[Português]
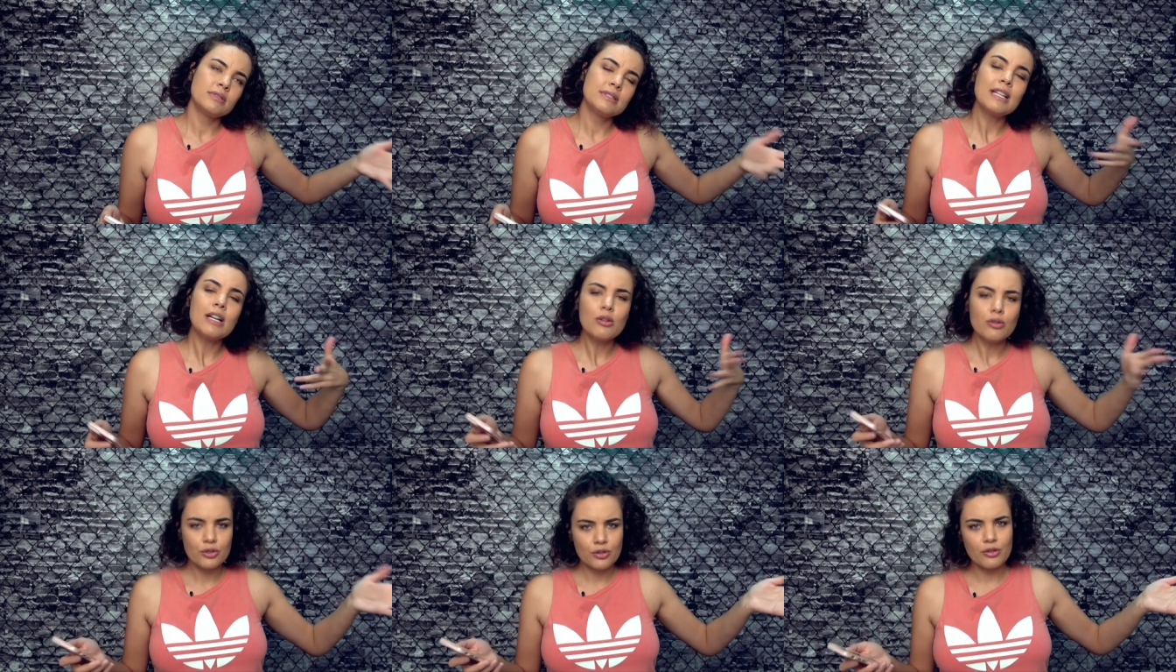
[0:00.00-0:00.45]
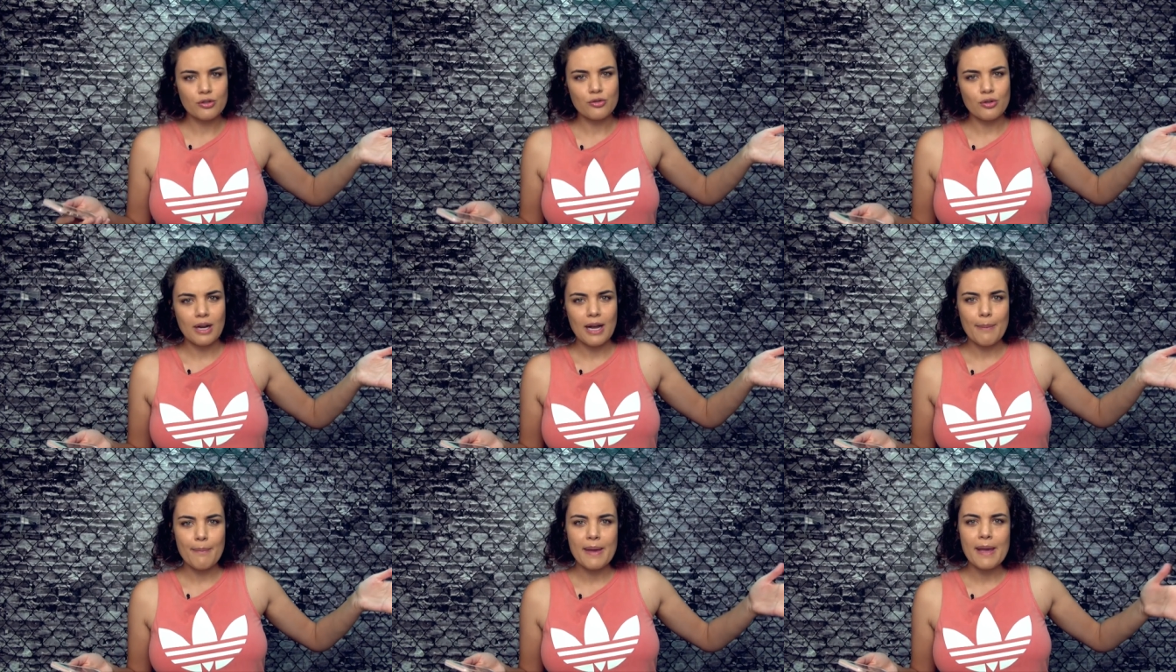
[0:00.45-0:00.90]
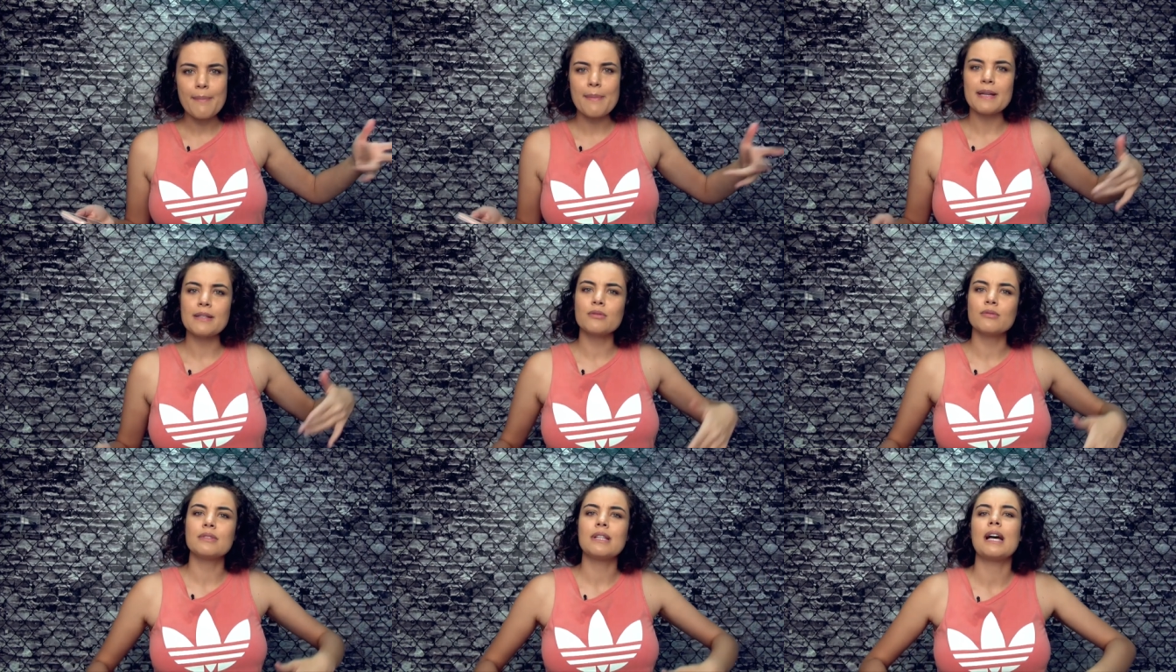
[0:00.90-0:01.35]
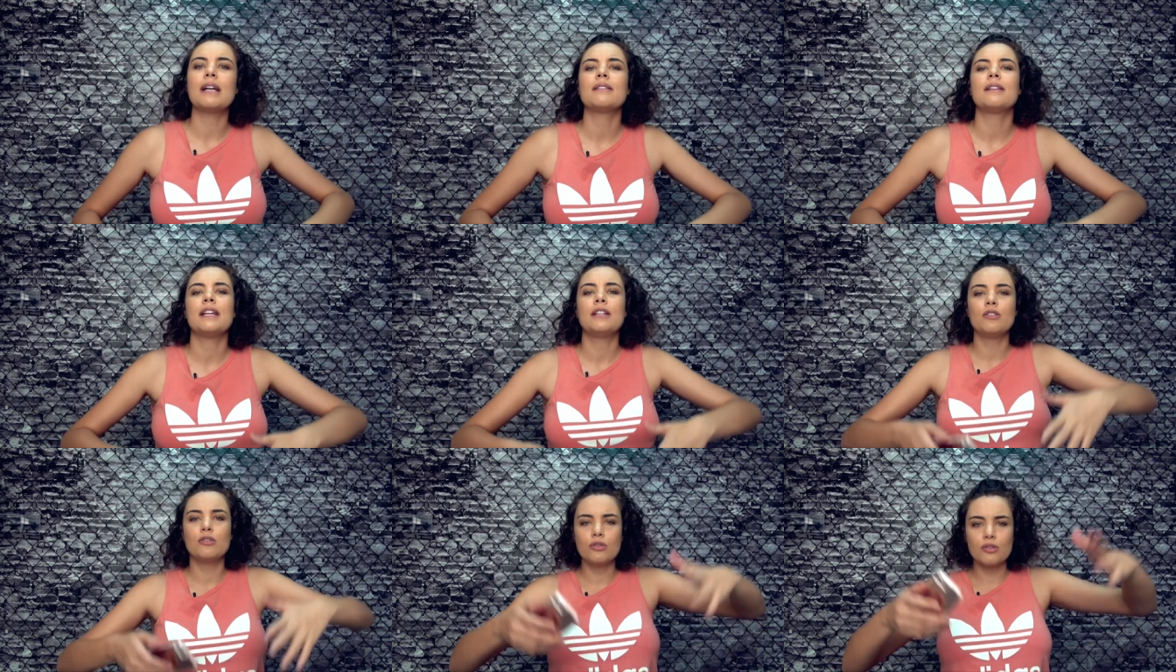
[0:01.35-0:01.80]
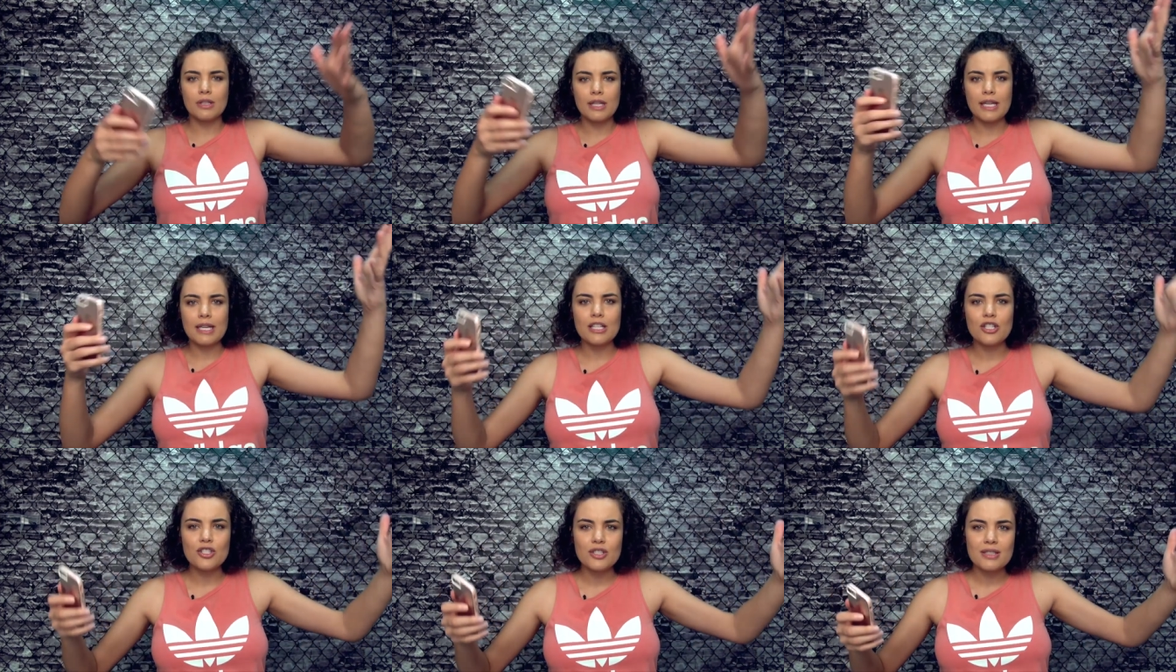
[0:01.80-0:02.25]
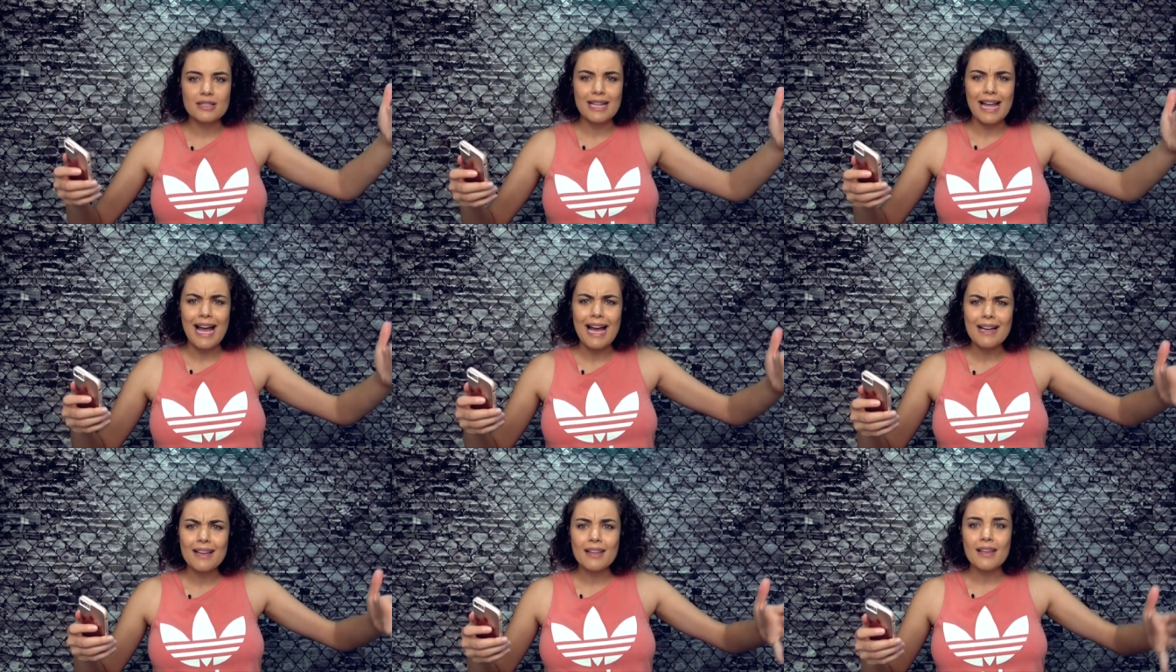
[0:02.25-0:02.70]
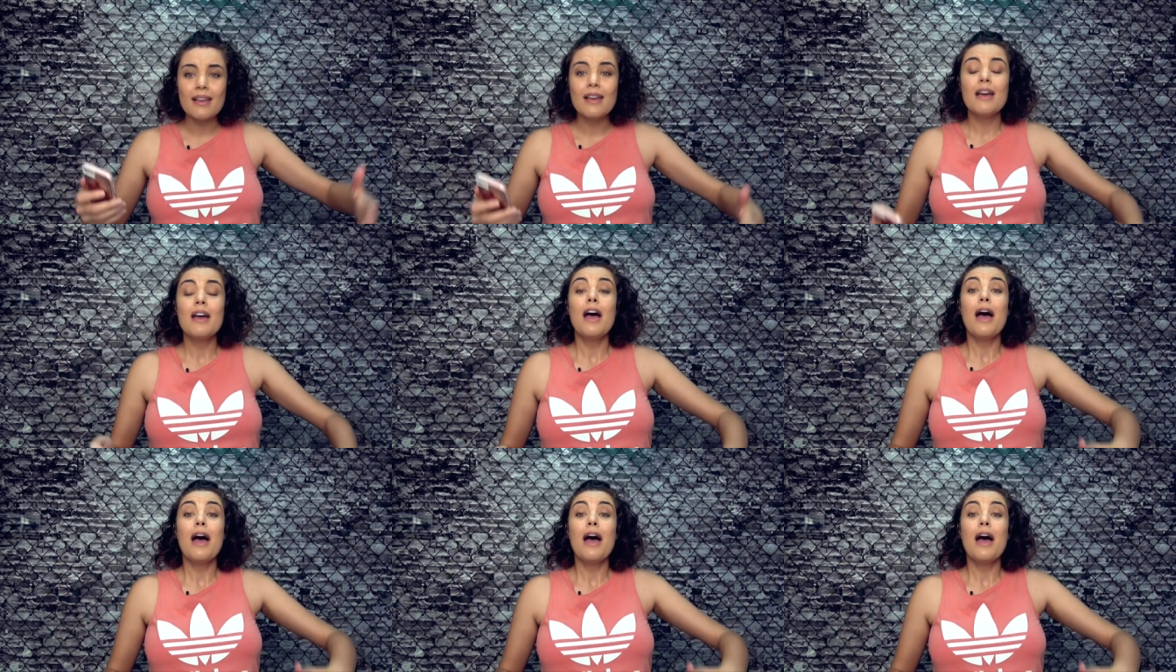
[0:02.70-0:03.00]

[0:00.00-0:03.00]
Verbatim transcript: tá continuando a jogar bem, mas não tá tendo todo aquele destaque.